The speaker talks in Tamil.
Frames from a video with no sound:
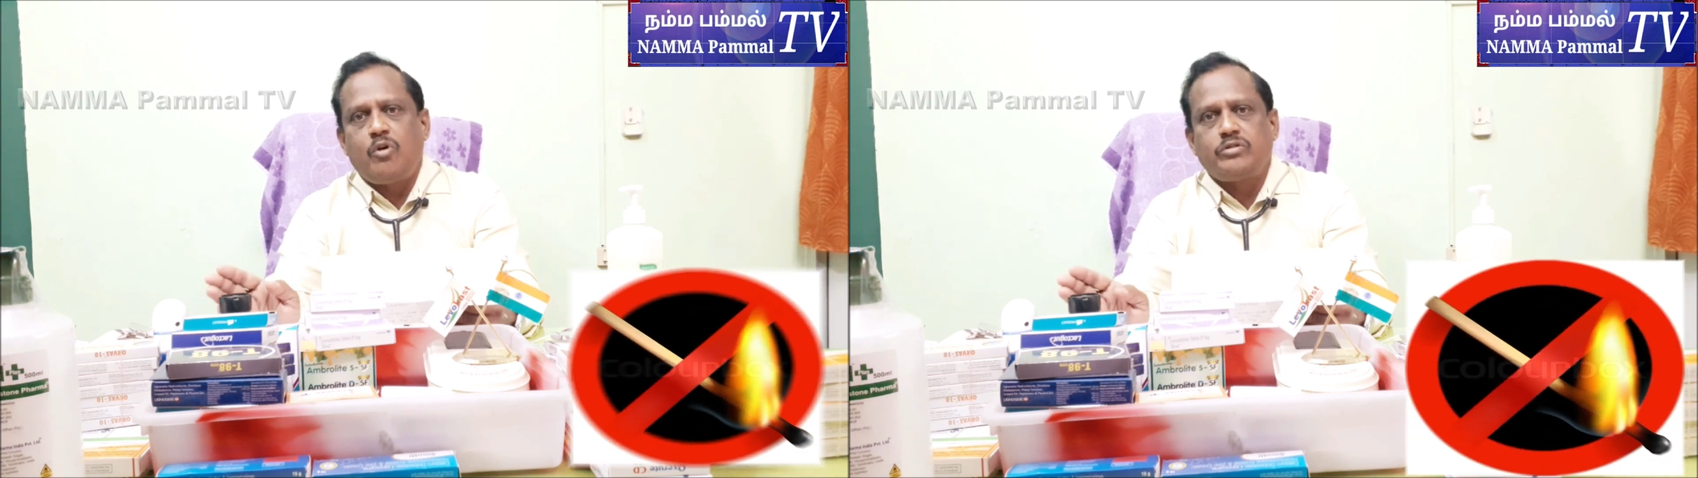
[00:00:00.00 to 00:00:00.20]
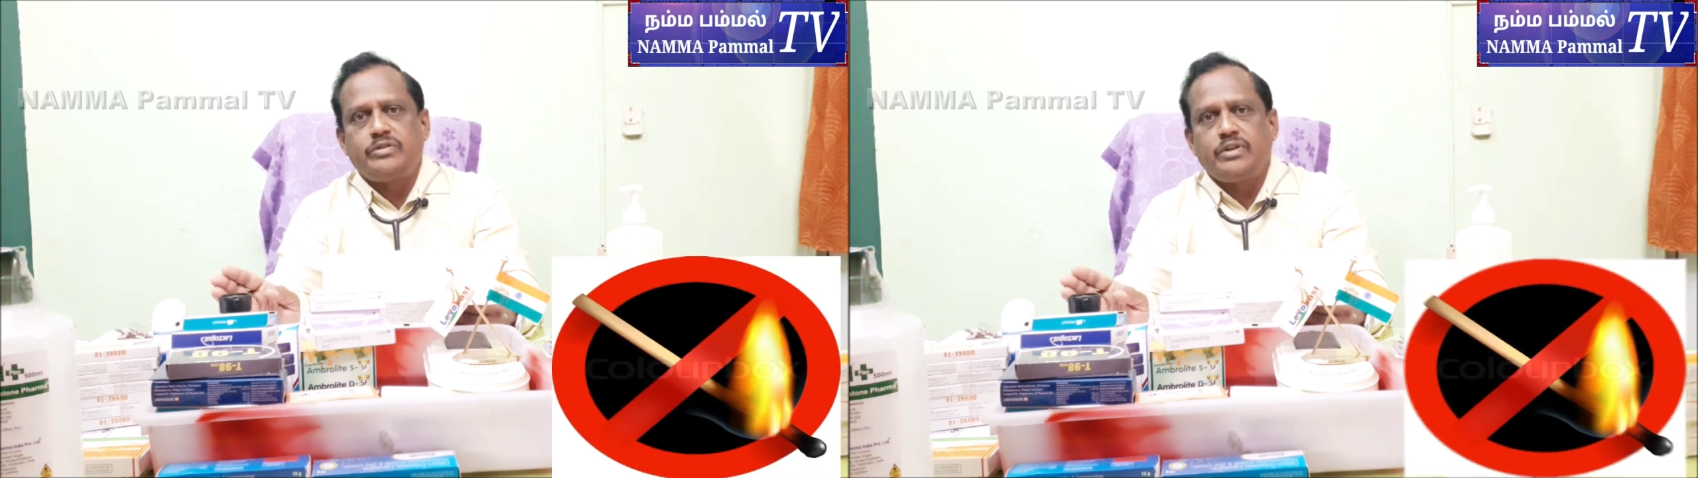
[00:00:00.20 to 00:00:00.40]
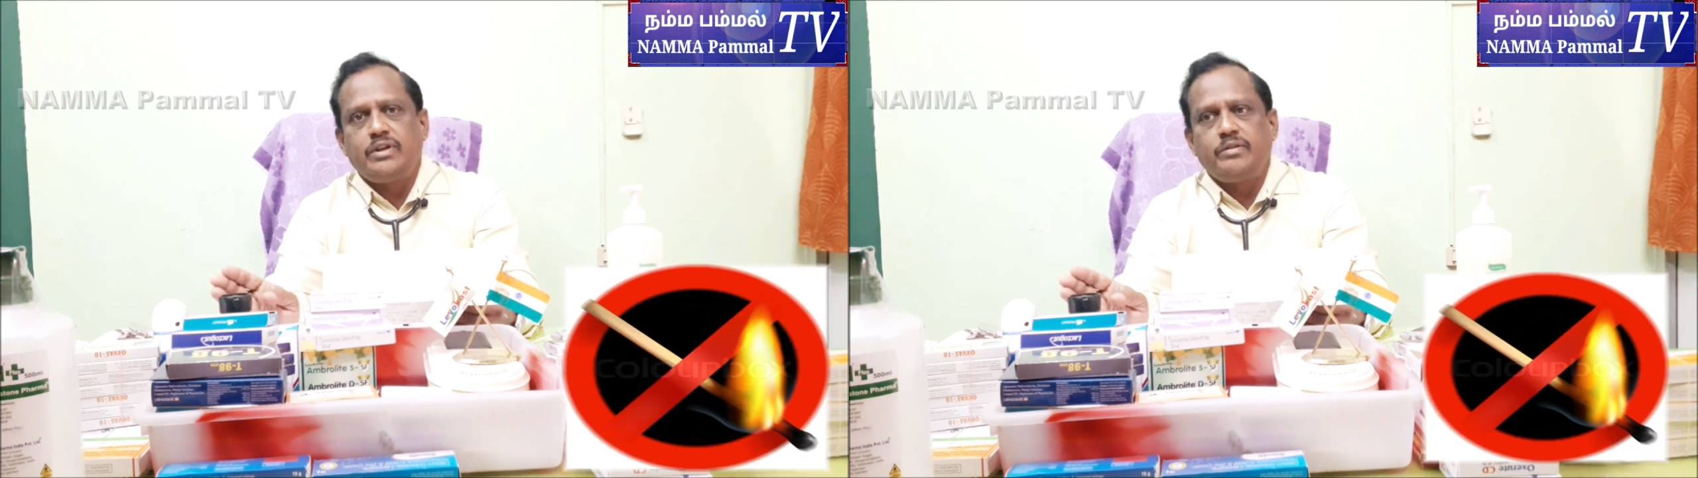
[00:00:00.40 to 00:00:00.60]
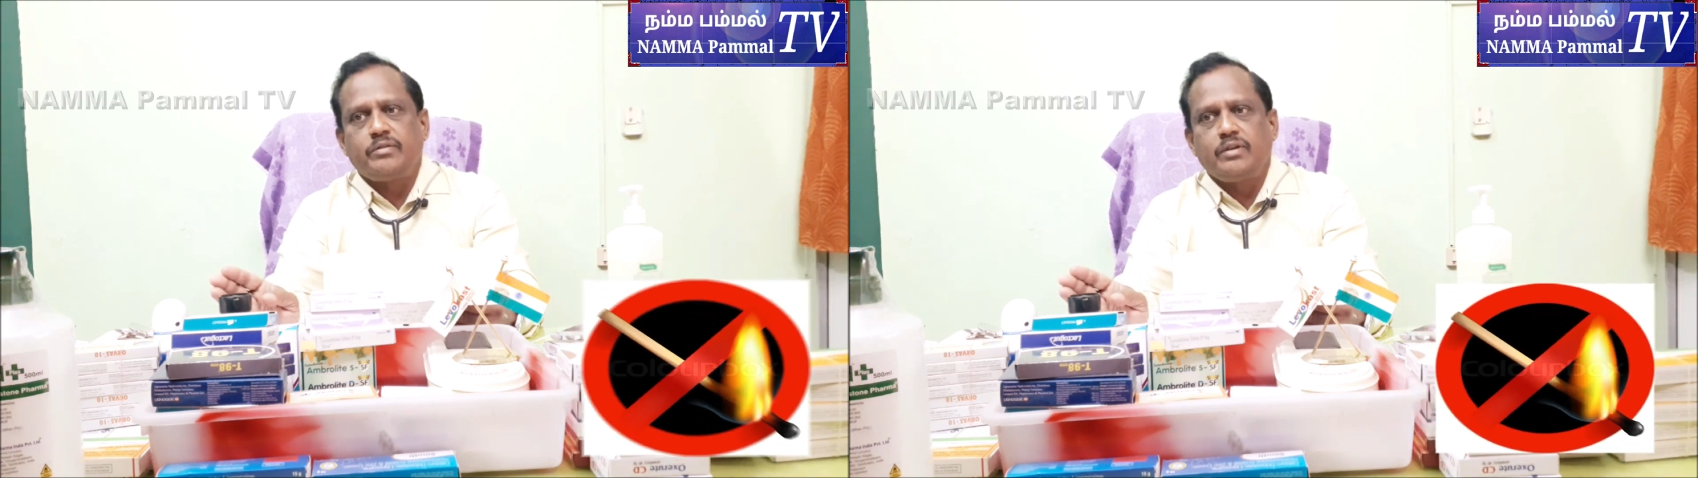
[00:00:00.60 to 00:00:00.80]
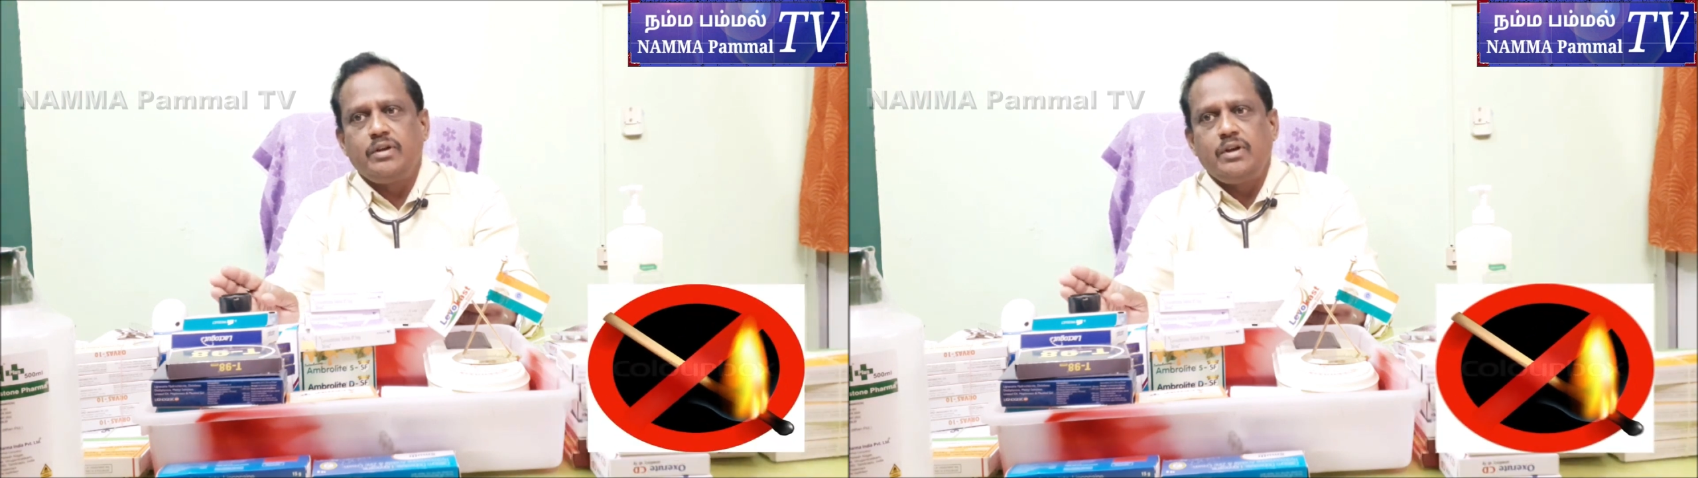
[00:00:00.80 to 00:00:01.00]
பாக்ஸு
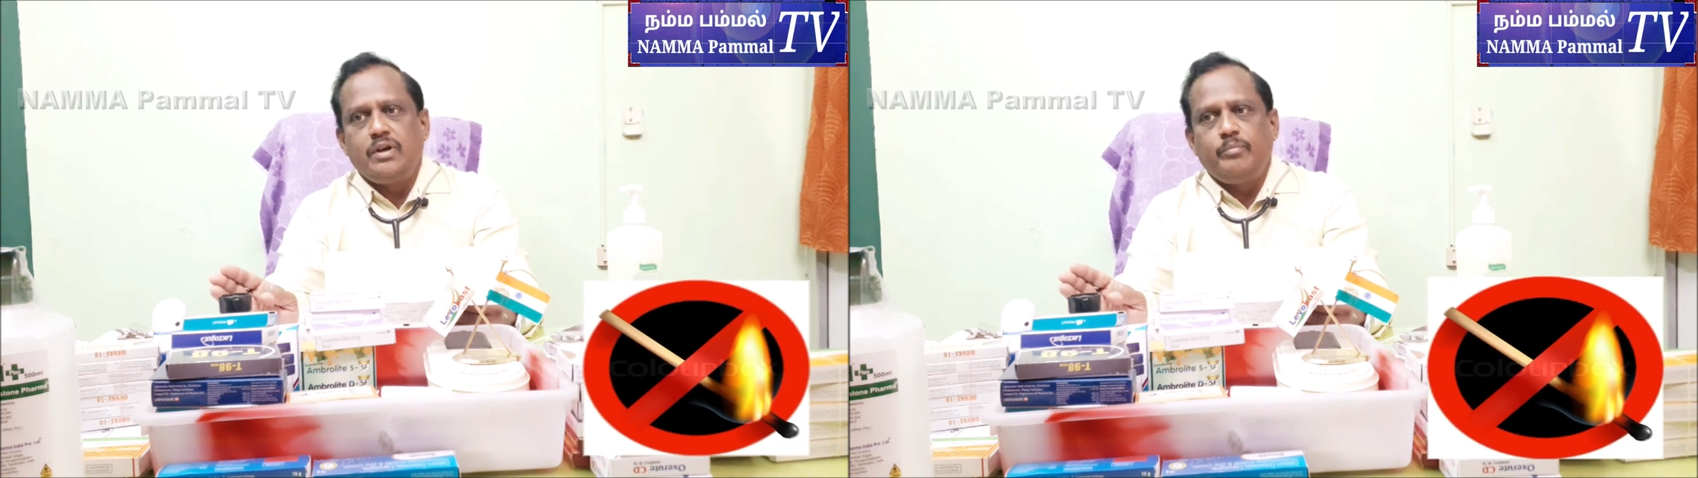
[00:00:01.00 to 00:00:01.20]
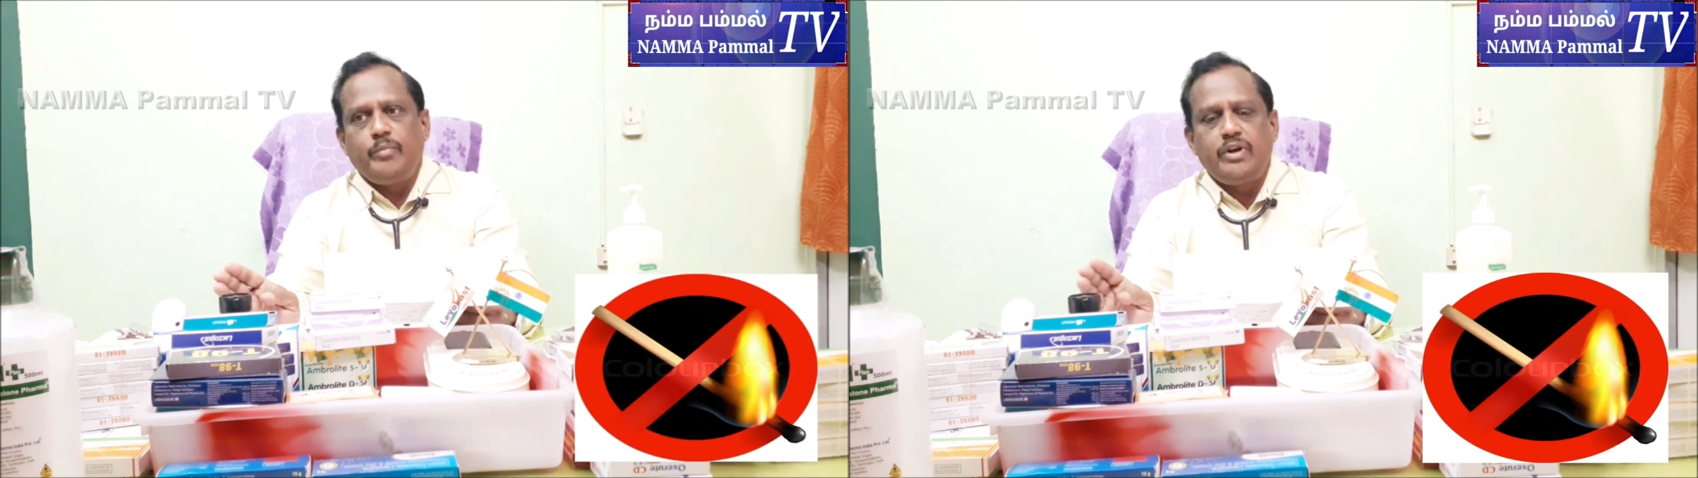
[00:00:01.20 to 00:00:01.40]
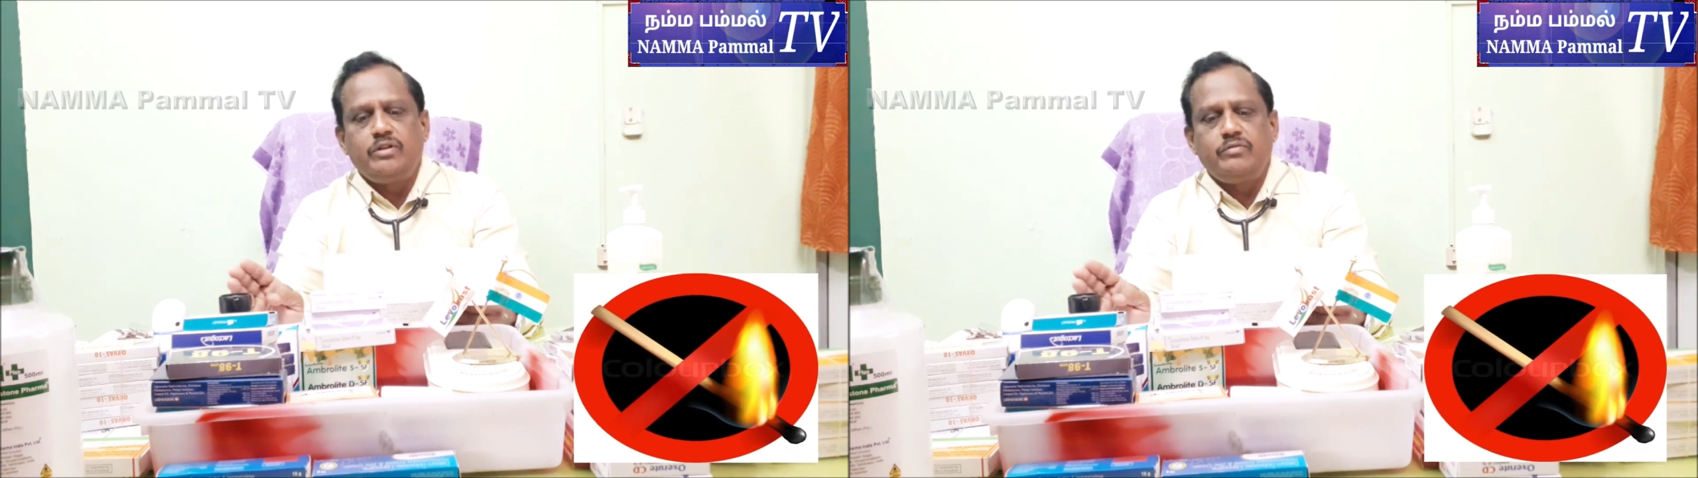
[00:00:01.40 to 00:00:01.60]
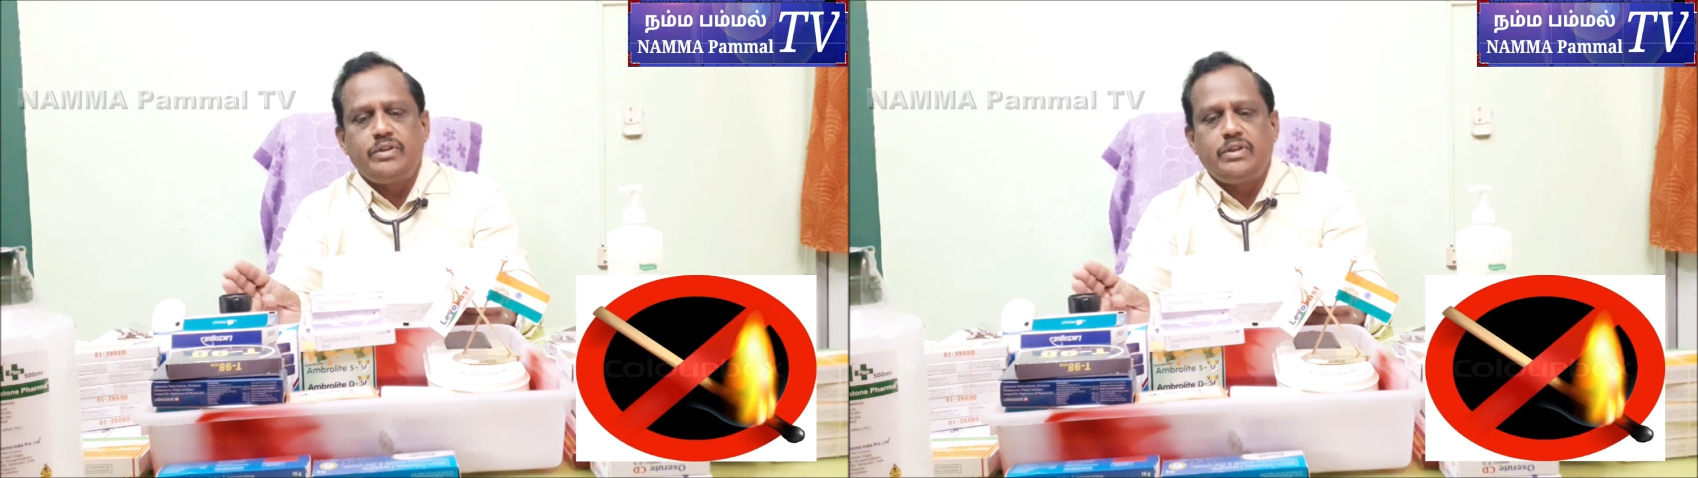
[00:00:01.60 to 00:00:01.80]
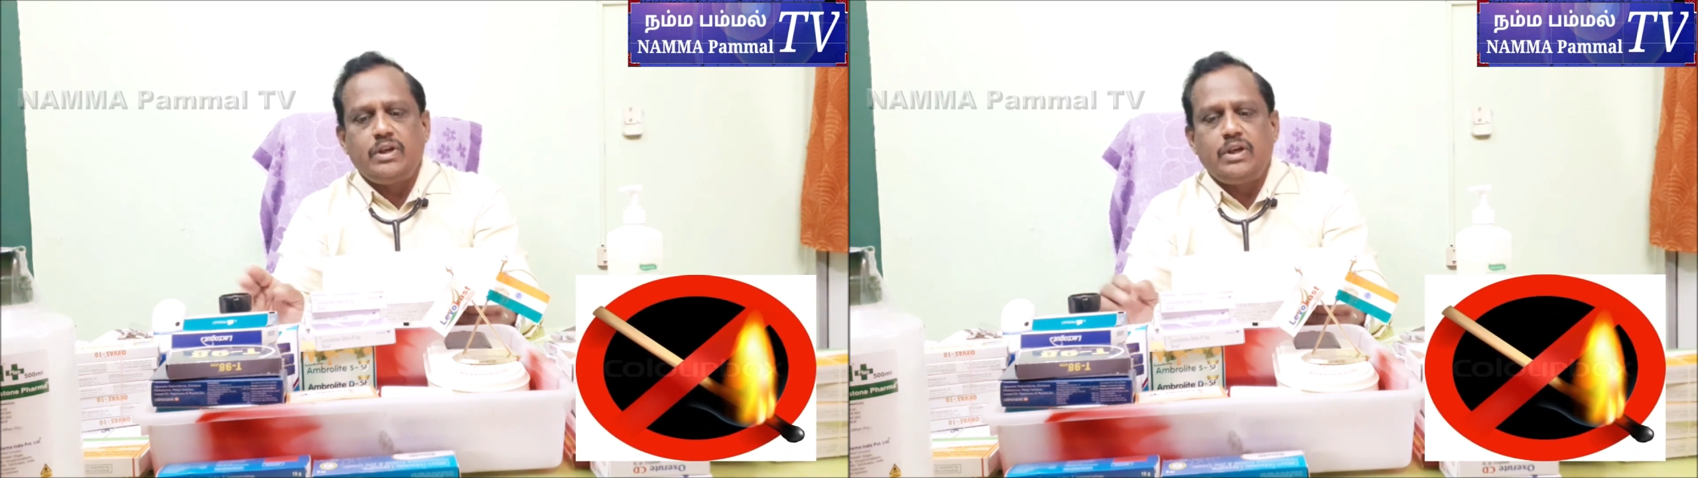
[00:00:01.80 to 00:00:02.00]

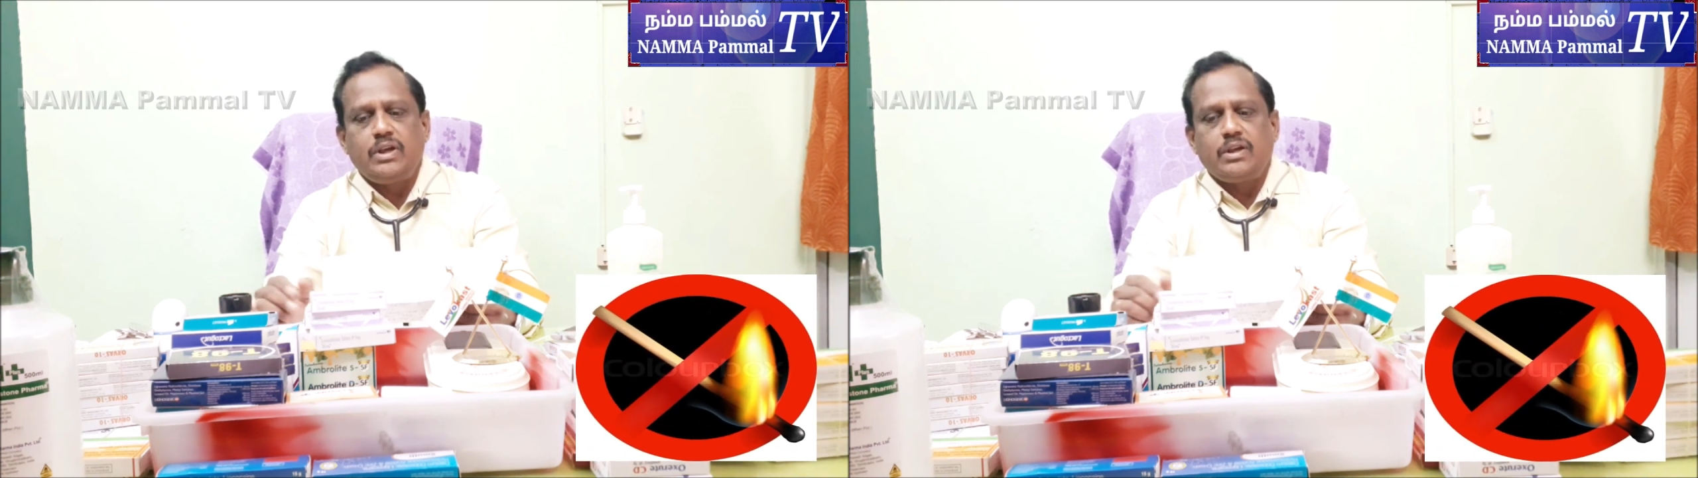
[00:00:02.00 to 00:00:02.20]
மெழுகுவத்தி